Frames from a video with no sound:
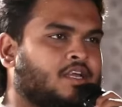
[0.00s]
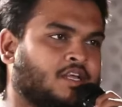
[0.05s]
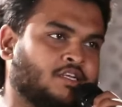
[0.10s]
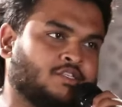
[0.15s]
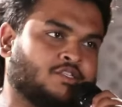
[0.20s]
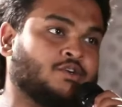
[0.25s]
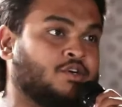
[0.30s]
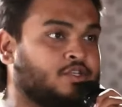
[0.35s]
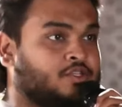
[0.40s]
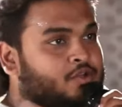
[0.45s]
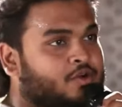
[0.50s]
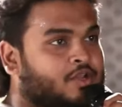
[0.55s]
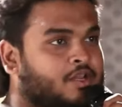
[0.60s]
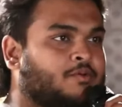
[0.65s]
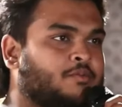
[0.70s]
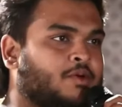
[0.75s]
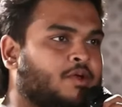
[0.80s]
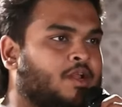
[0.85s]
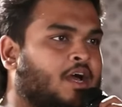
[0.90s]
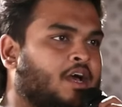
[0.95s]
కృష్ణుడితోనే
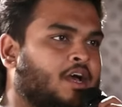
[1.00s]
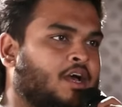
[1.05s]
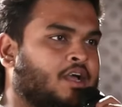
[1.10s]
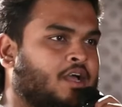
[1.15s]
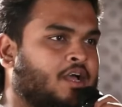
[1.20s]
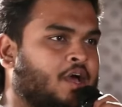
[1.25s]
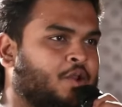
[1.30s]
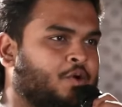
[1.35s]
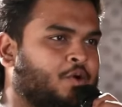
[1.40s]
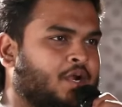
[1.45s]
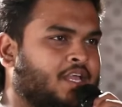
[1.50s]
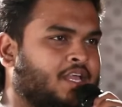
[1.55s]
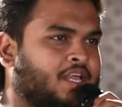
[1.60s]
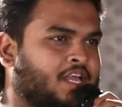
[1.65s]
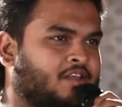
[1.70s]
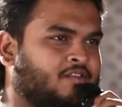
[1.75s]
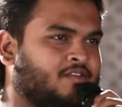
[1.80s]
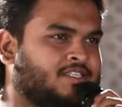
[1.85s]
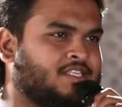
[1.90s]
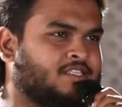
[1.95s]
మీరు కర్ణుడికి
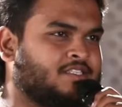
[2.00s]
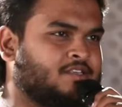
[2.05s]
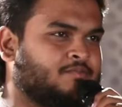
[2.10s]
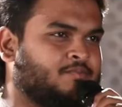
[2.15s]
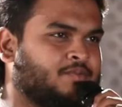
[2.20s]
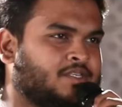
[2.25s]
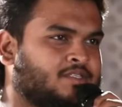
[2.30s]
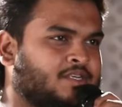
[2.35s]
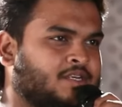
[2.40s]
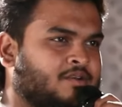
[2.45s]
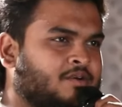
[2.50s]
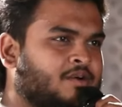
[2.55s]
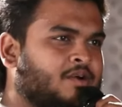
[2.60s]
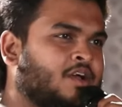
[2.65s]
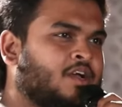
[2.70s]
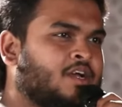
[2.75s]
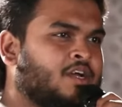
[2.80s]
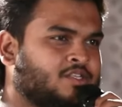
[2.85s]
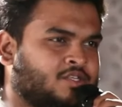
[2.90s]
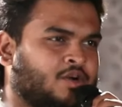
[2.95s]
ఎలివేషన్స్ ఇప్పించారు
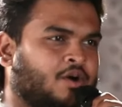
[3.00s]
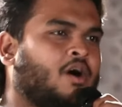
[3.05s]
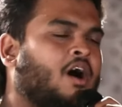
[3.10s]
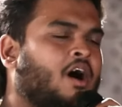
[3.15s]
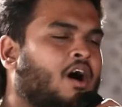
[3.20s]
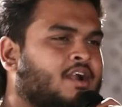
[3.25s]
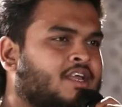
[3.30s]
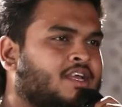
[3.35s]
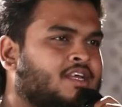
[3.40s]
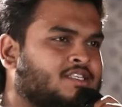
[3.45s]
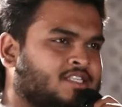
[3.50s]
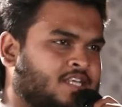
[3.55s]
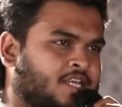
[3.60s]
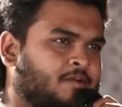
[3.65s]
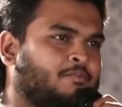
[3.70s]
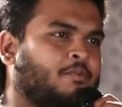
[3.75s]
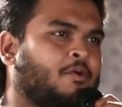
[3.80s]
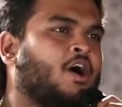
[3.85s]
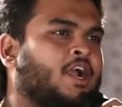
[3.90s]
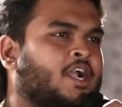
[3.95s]
సో ఆడియన్స్ ఈ
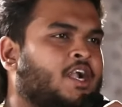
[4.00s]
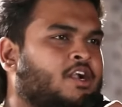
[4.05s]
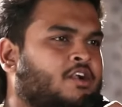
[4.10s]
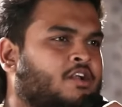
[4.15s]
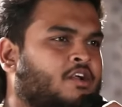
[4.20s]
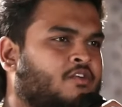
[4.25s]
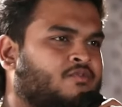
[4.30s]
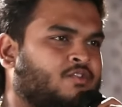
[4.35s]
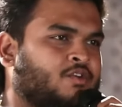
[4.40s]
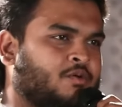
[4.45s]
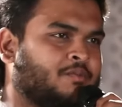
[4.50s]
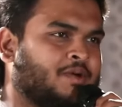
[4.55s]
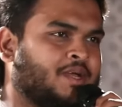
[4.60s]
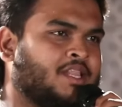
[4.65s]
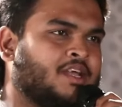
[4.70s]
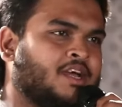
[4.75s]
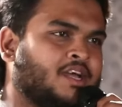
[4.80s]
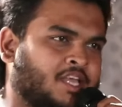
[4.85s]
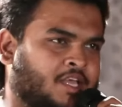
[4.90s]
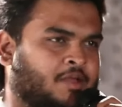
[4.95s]
పాయింట్ ఆఫ్ వ్యూ
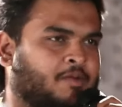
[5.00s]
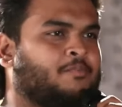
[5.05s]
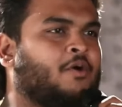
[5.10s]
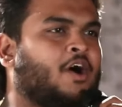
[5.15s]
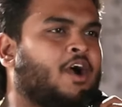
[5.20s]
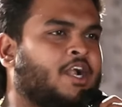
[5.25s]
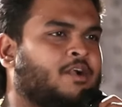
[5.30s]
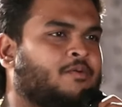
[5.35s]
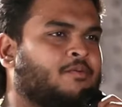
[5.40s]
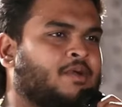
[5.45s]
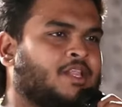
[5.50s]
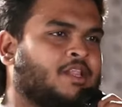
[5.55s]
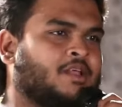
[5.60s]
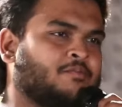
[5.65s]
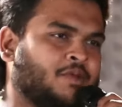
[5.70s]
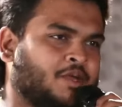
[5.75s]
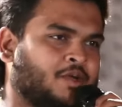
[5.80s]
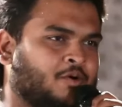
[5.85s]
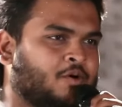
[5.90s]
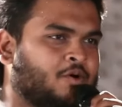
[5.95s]
మీద ఈ పాయింట్ మీద
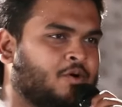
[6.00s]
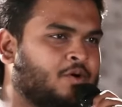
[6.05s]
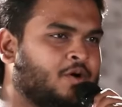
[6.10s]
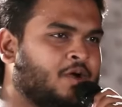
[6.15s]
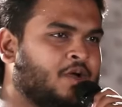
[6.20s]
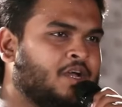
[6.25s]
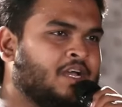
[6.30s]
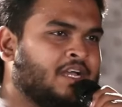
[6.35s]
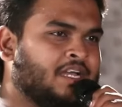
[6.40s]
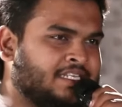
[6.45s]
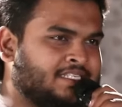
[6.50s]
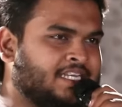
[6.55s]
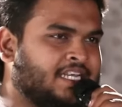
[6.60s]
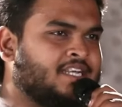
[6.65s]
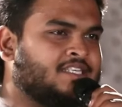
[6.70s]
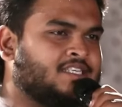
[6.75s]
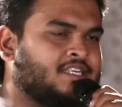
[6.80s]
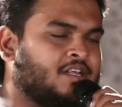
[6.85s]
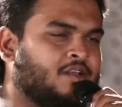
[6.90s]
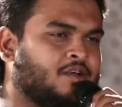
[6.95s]
మీకు జై
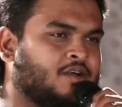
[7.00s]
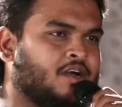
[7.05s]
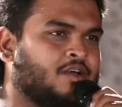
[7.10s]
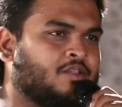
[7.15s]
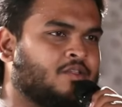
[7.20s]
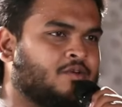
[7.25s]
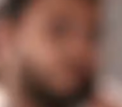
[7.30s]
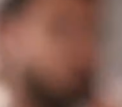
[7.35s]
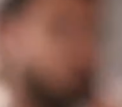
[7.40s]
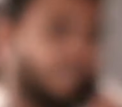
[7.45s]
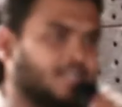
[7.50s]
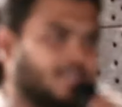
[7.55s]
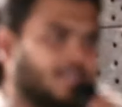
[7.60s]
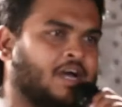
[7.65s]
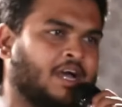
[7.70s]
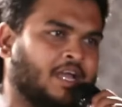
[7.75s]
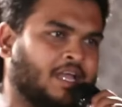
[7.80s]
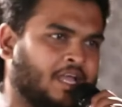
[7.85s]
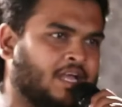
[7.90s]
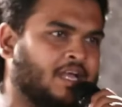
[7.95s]
జైలు కాదు
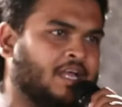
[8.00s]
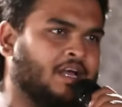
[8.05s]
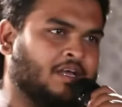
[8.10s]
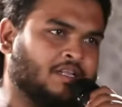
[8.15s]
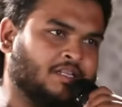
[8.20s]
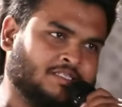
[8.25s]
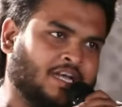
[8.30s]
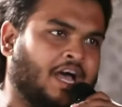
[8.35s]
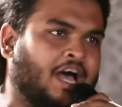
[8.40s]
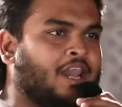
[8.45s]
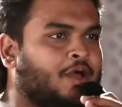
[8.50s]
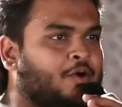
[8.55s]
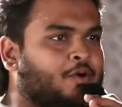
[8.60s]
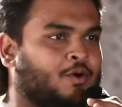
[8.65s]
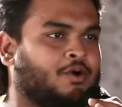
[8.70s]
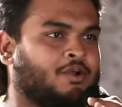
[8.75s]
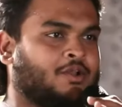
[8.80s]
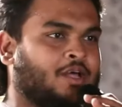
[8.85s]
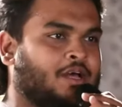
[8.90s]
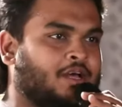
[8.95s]
ఇంకా చాలా
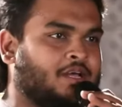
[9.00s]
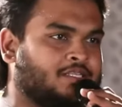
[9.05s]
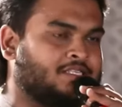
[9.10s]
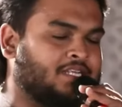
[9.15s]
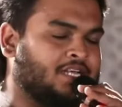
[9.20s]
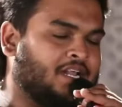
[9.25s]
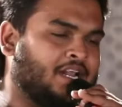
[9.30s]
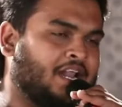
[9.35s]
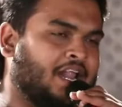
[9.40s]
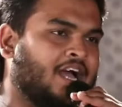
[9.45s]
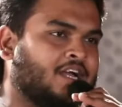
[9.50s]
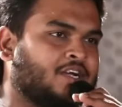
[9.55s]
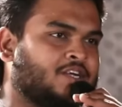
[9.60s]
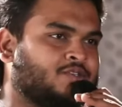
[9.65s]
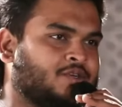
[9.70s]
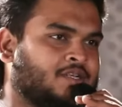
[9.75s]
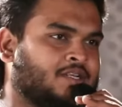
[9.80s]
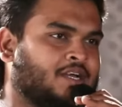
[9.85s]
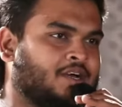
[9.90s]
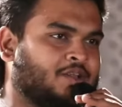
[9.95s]
కో
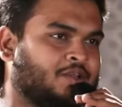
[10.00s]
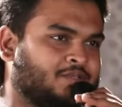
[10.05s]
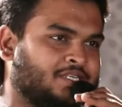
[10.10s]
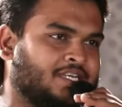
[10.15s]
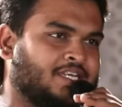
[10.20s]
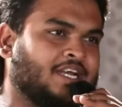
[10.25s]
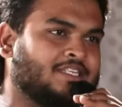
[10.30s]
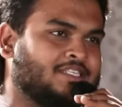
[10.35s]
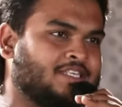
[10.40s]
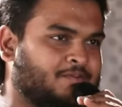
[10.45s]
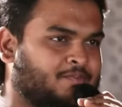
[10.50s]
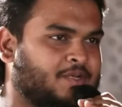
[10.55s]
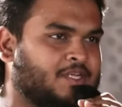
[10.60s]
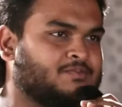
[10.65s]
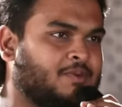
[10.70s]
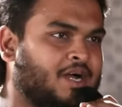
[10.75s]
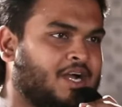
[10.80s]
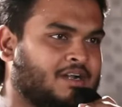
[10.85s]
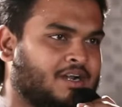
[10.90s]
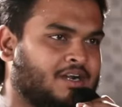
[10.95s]
నాగశ్వన్ గారు జై అని
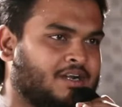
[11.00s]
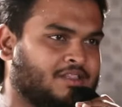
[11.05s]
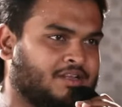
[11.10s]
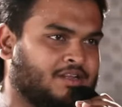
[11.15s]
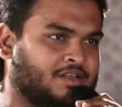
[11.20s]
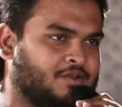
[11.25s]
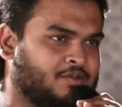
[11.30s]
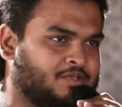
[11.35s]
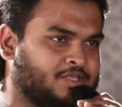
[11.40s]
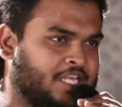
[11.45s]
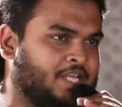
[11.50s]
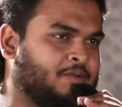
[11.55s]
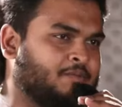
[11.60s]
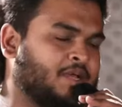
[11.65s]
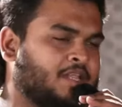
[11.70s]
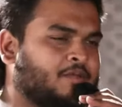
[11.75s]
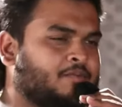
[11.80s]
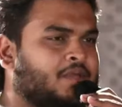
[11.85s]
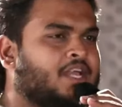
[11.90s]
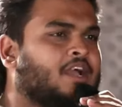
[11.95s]
చెప్పేసి మాట్లాడుతున్నారు దీని
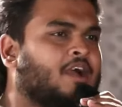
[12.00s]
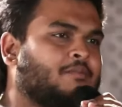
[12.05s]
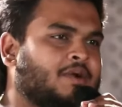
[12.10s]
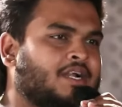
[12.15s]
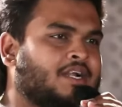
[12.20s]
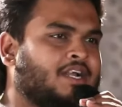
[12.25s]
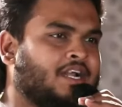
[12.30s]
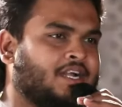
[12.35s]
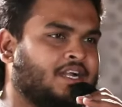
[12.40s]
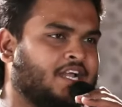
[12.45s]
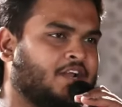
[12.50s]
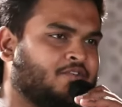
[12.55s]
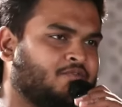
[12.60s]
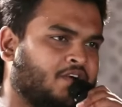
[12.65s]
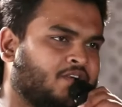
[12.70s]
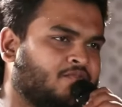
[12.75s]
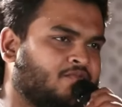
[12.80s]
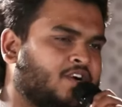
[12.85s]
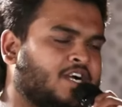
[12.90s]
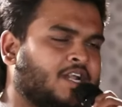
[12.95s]
మీద మీ కమెంట్ ఏంటి అండ్
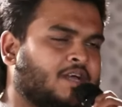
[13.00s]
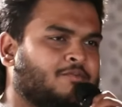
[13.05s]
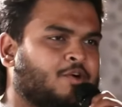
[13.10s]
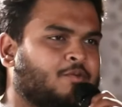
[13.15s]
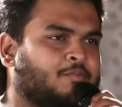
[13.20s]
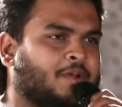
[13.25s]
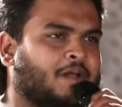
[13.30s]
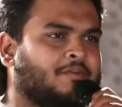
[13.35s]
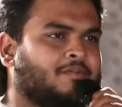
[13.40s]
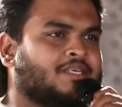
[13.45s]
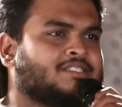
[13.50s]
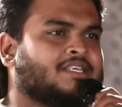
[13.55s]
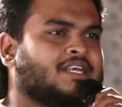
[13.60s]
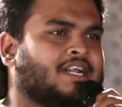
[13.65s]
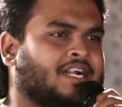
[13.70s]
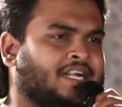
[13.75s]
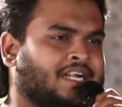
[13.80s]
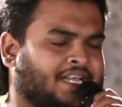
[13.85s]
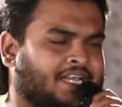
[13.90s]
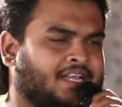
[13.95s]
వన్ వర్డ్ అబౌట్ ప్రభాస్
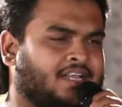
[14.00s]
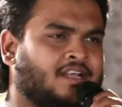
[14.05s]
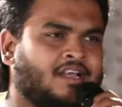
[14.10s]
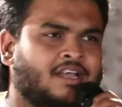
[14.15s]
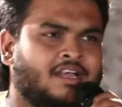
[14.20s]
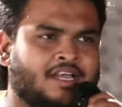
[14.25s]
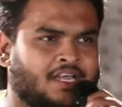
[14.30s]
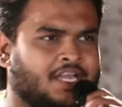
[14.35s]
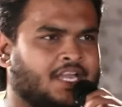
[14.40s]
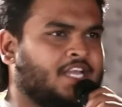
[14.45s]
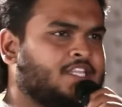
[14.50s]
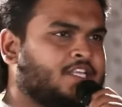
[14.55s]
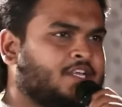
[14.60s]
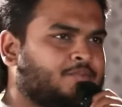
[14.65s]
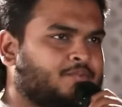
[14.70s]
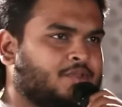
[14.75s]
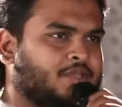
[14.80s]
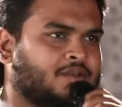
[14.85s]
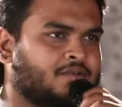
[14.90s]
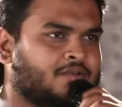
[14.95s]
గారు అంటే ఏం
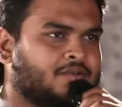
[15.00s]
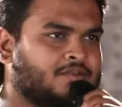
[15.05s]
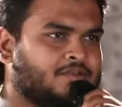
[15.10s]
చెప్తారు